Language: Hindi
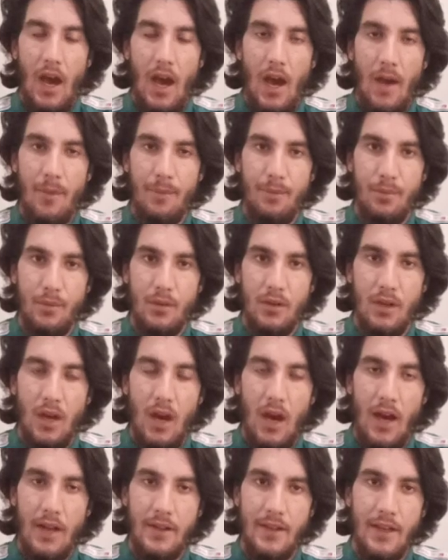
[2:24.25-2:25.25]
आप
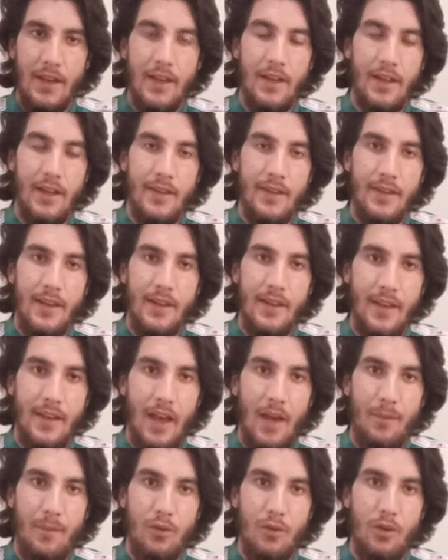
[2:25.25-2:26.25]
हर तरीके से इस
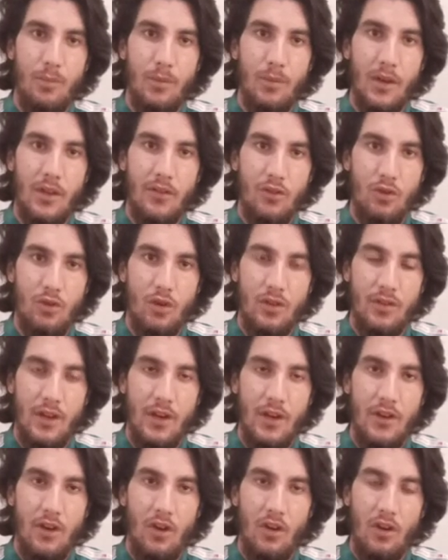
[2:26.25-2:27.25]
ऐप को प्ले स्टोर
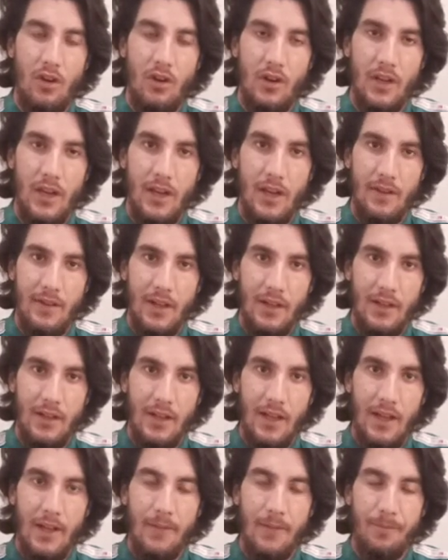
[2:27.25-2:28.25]
से डाउनलोड कर
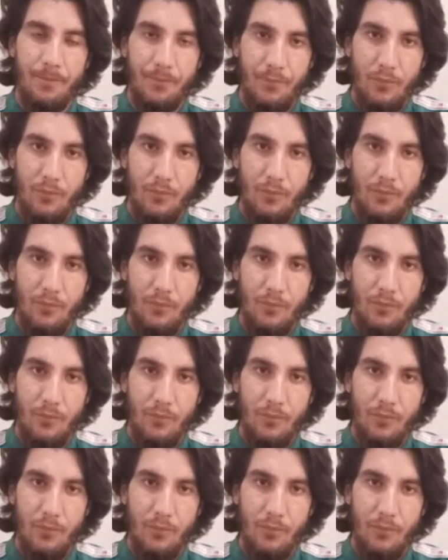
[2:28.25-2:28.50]
सकते हैं